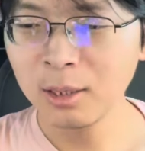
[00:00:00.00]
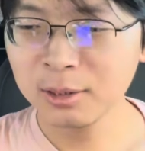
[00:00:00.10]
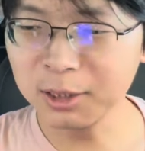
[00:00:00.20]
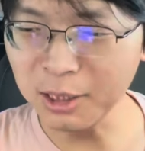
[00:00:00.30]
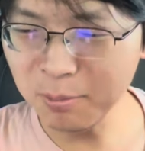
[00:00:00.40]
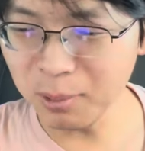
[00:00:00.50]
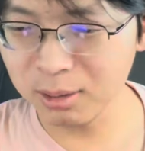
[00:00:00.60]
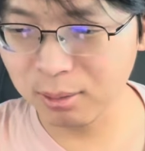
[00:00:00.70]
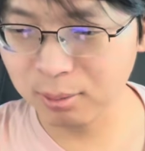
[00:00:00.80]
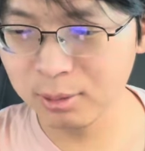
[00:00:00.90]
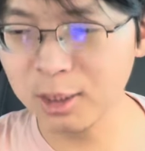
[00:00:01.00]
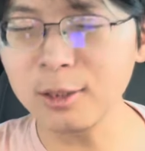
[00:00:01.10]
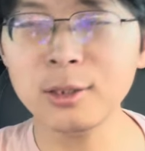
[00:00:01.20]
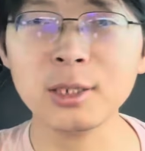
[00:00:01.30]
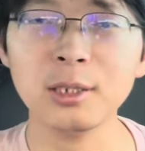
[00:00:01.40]
这么
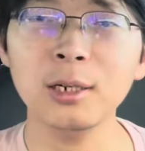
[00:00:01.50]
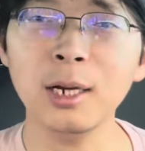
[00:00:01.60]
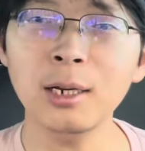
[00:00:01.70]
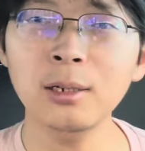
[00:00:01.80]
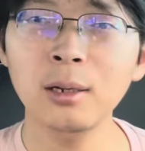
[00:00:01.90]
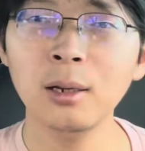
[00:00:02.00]
真实的人，